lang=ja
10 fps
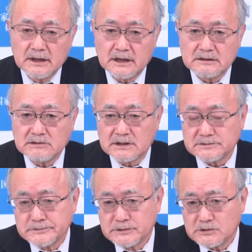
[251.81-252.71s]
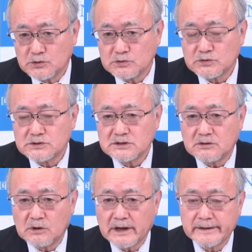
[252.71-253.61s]
あるいは労働人
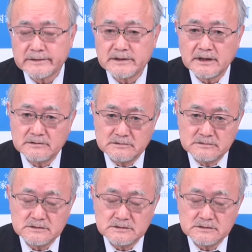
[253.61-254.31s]
口が減っている